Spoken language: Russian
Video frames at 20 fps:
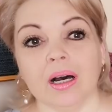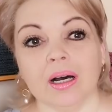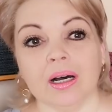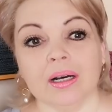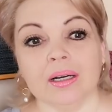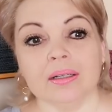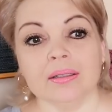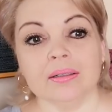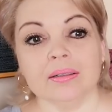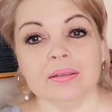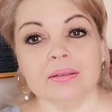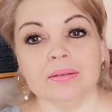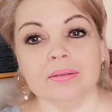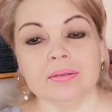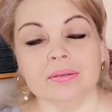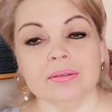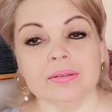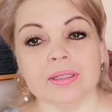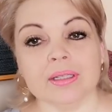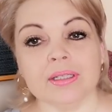а
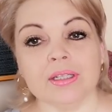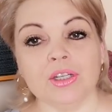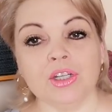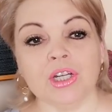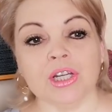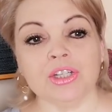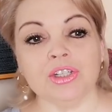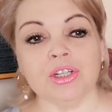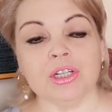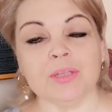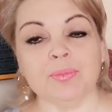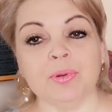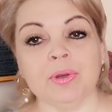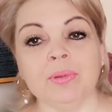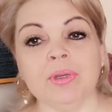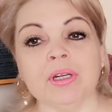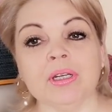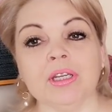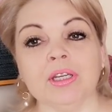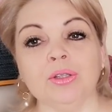сейчас через
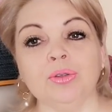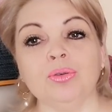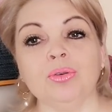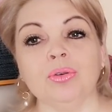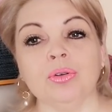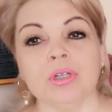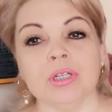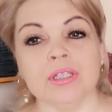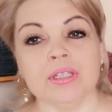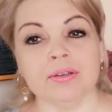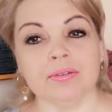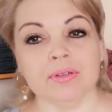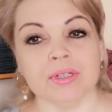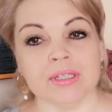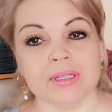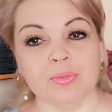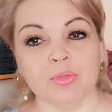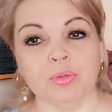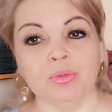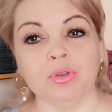примерки иду кое-где в
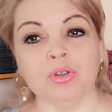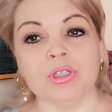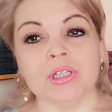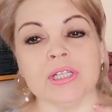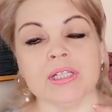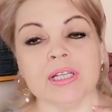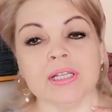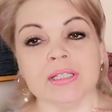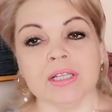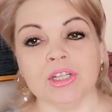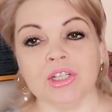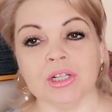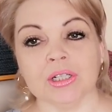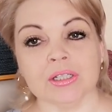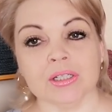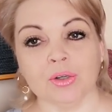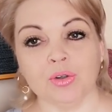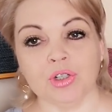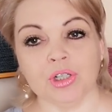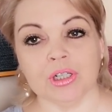восьмом. То есть, если я
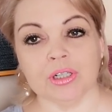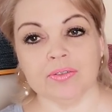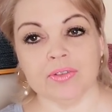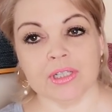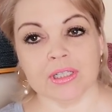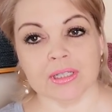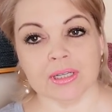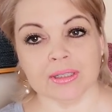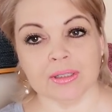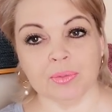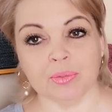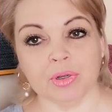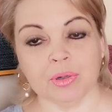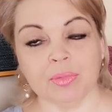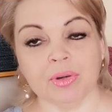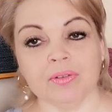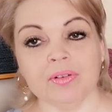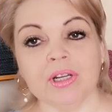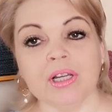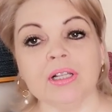сначала исключительно в десятом
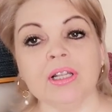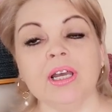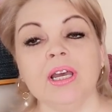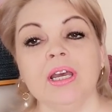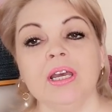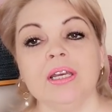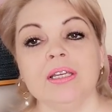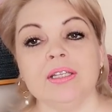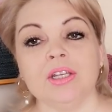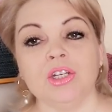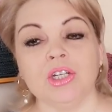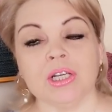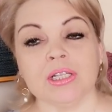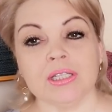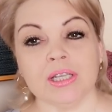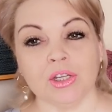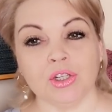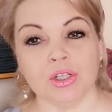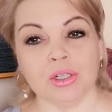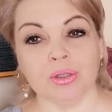прибавляла,
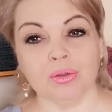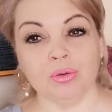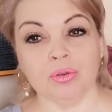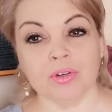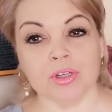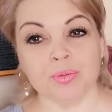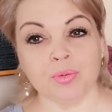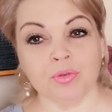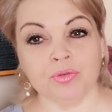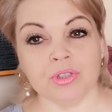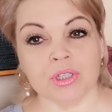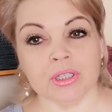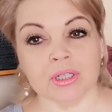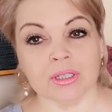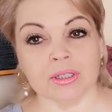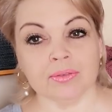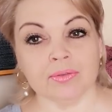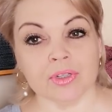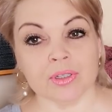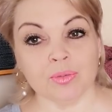сейчас я чередую восьмом,
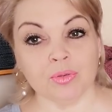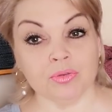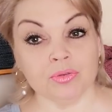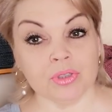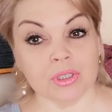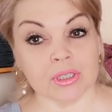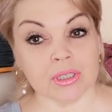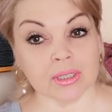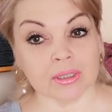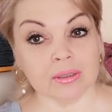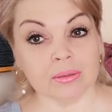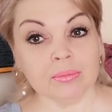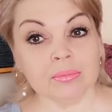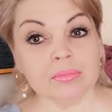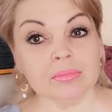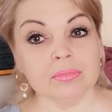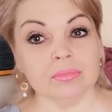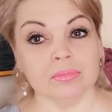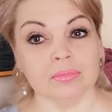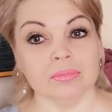десятом, восьмом,
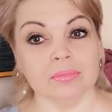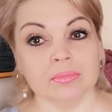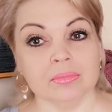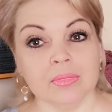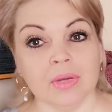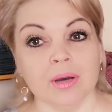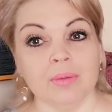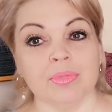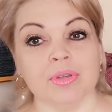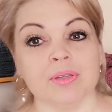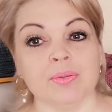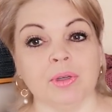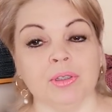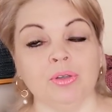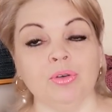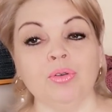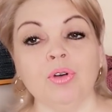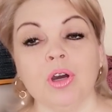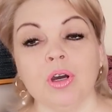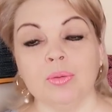десятом.
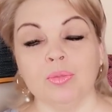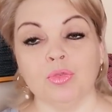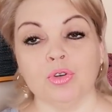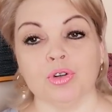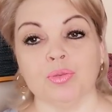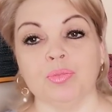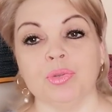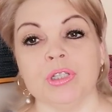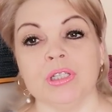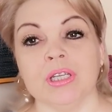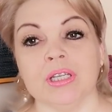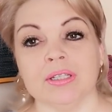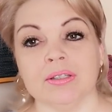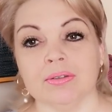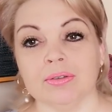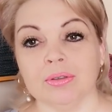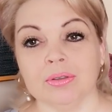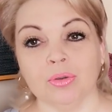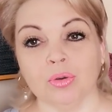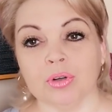Посмотрю, может быть,
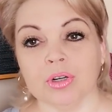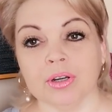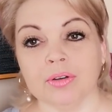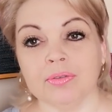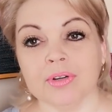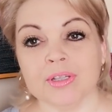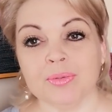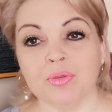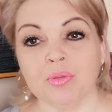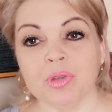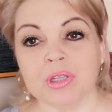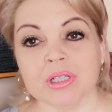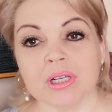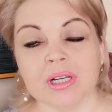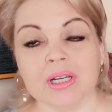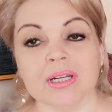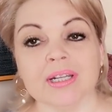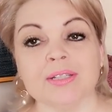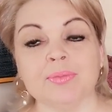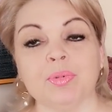здесь только в восьмом
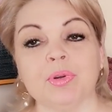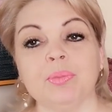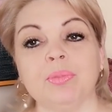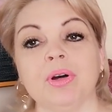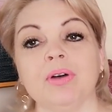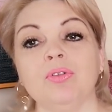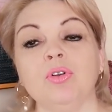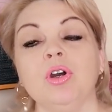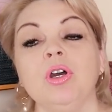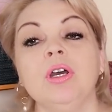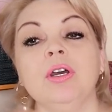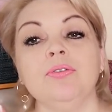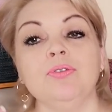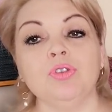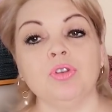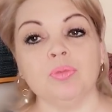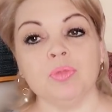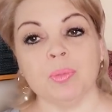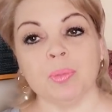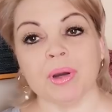несколько раз прибавлю.
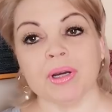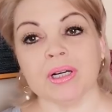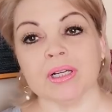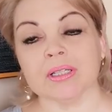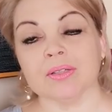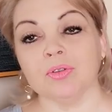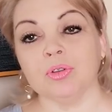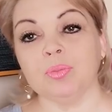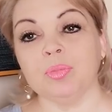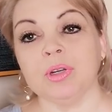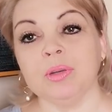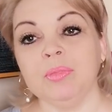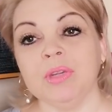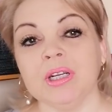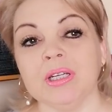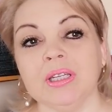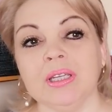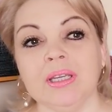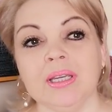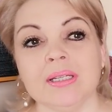Все мне показывают
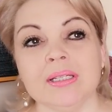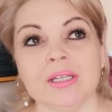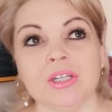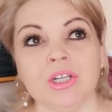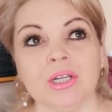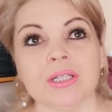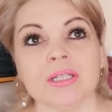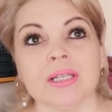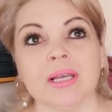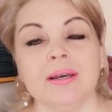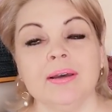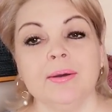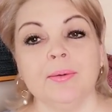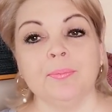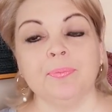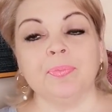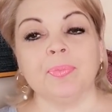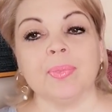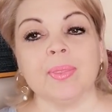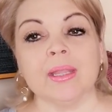примерки. Я сейчас
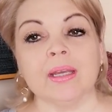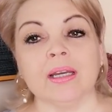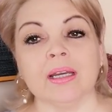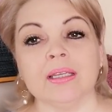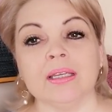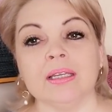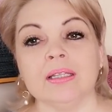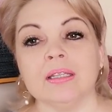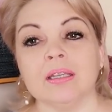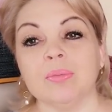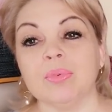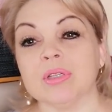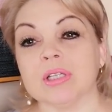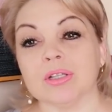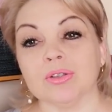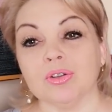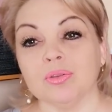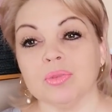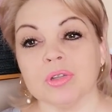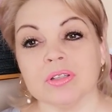на кокетке
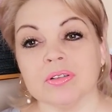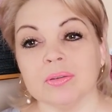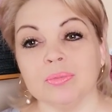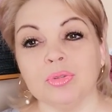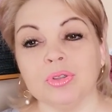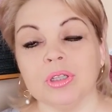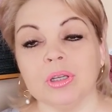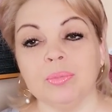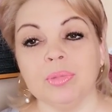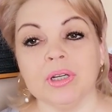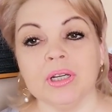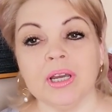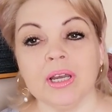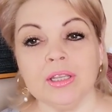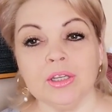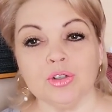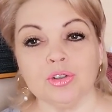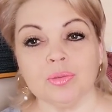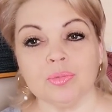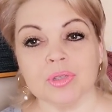без особой свободы
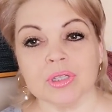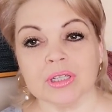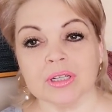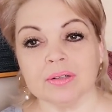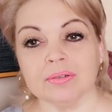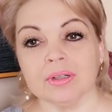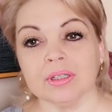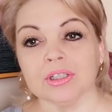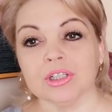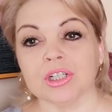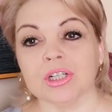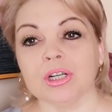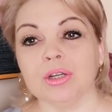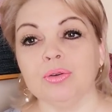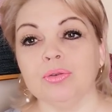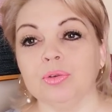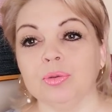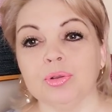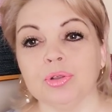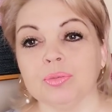облегания чтобы закрывала
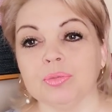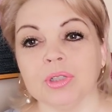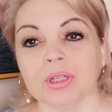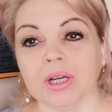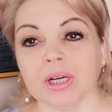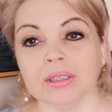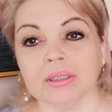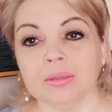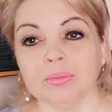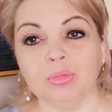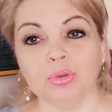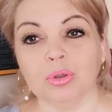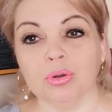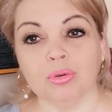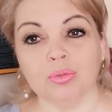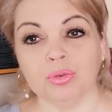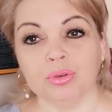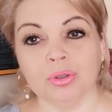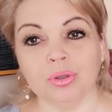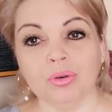шею, в общем-то, как-то
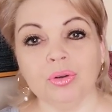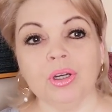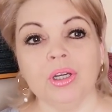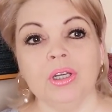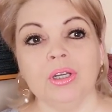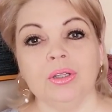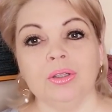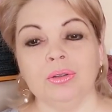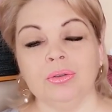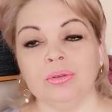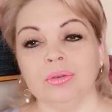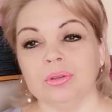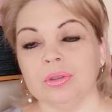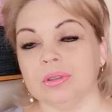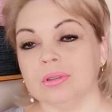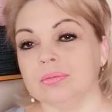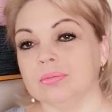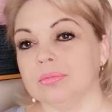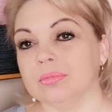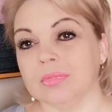мудрю-мудрю.
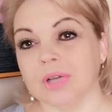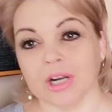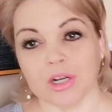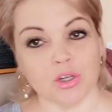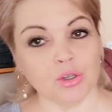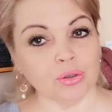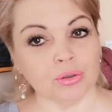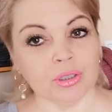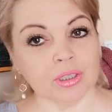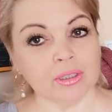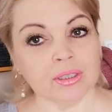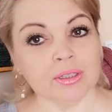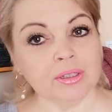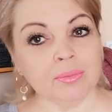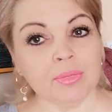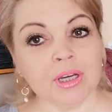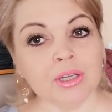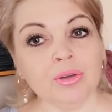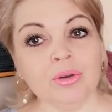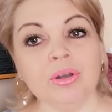Но расчет это
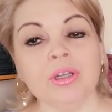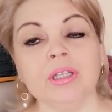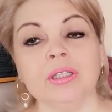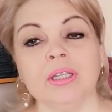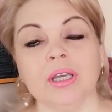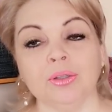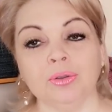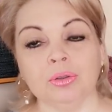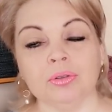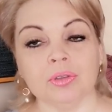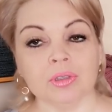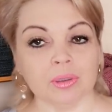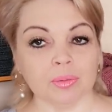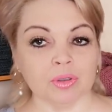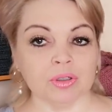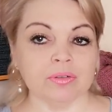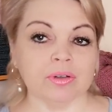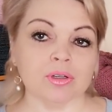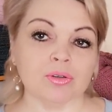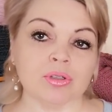не мое, это я
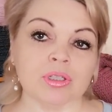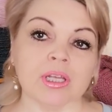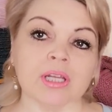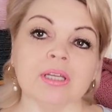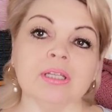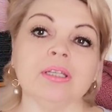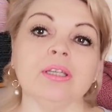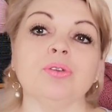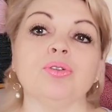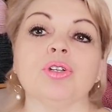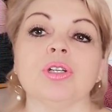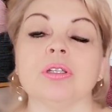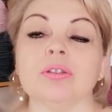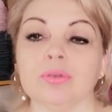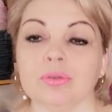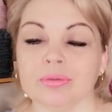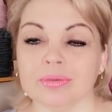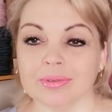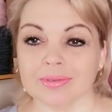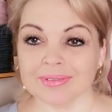новеньким говорю, старенький
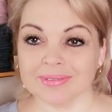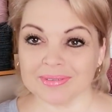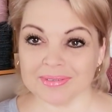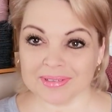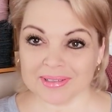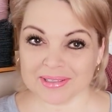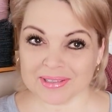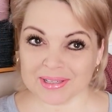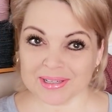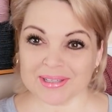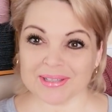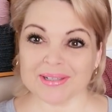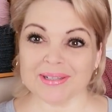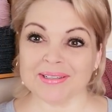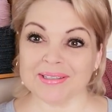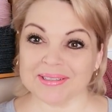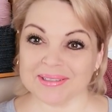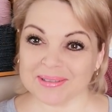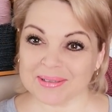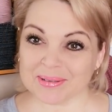уже, ну,
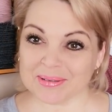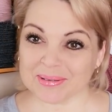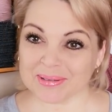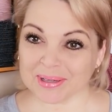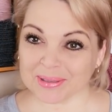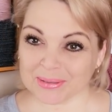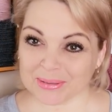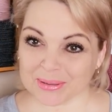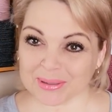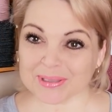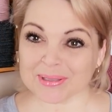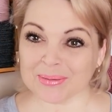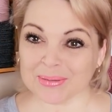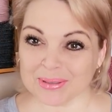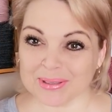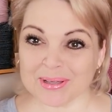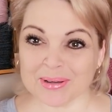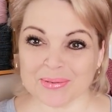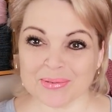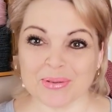зрители, которые со
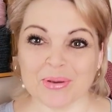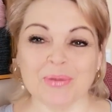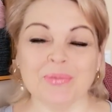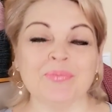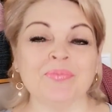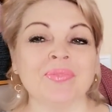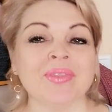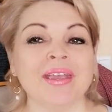мной давно,